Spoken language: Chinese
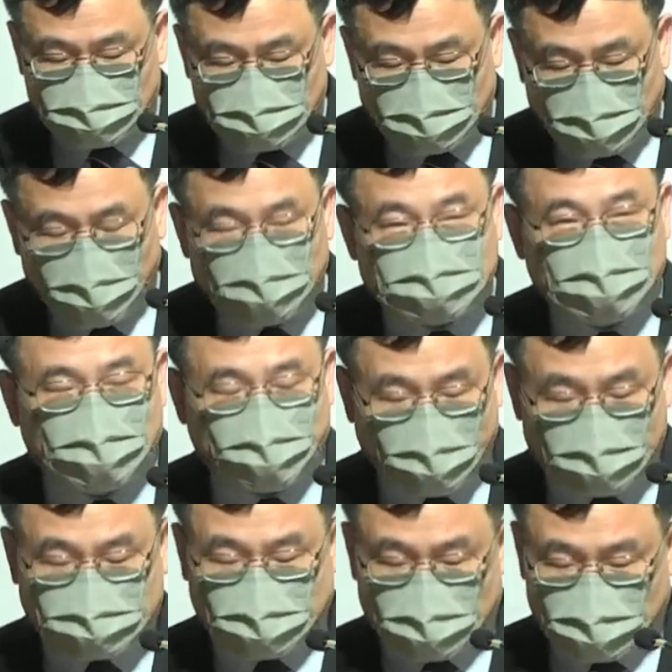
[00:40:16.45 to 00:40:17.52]
给他们这样一个
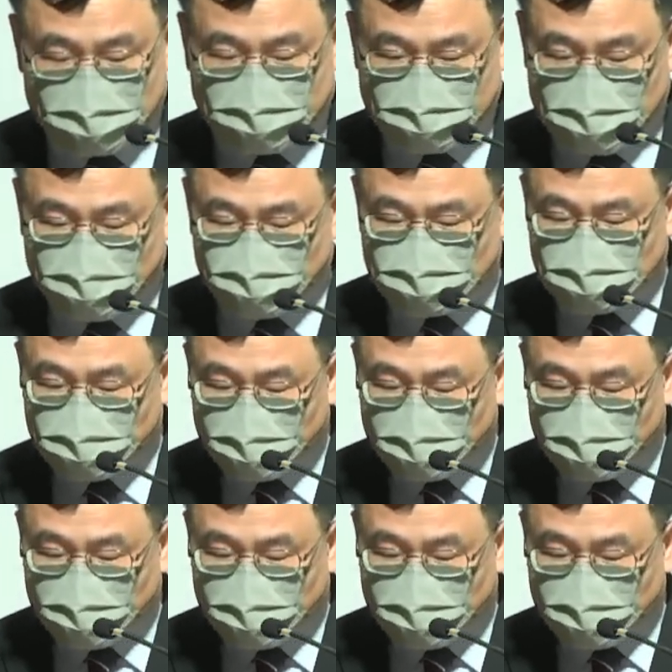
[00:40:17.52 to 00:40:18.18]
悲惨的一个结局。